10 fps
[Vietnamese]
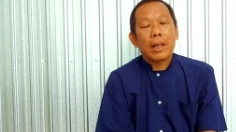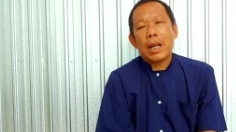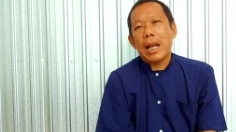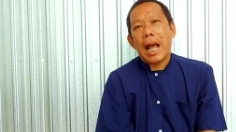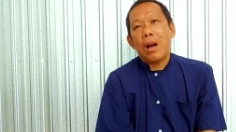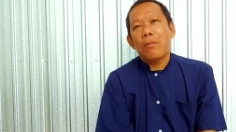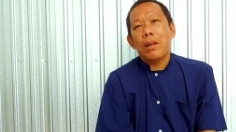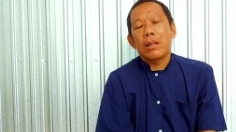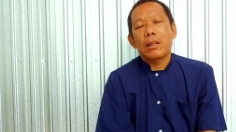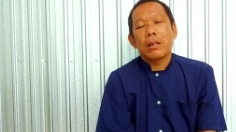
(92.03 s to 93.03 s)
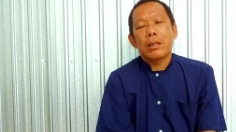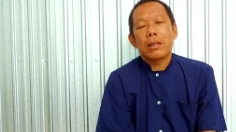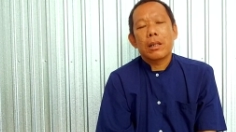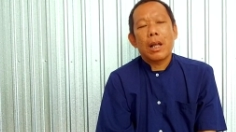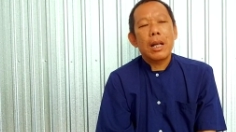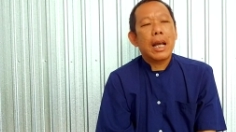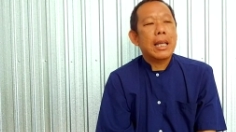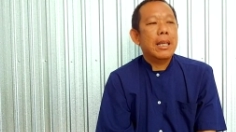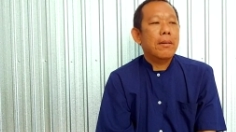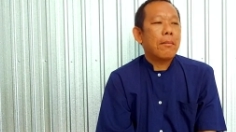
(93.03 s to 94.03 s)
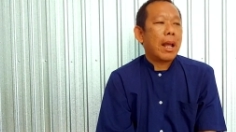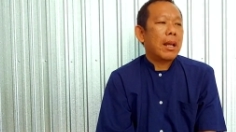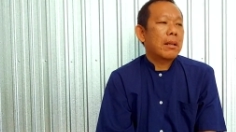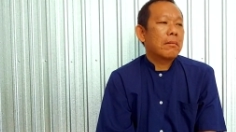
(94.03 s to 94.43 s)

cái đạo mình tới ngày nhiên mãn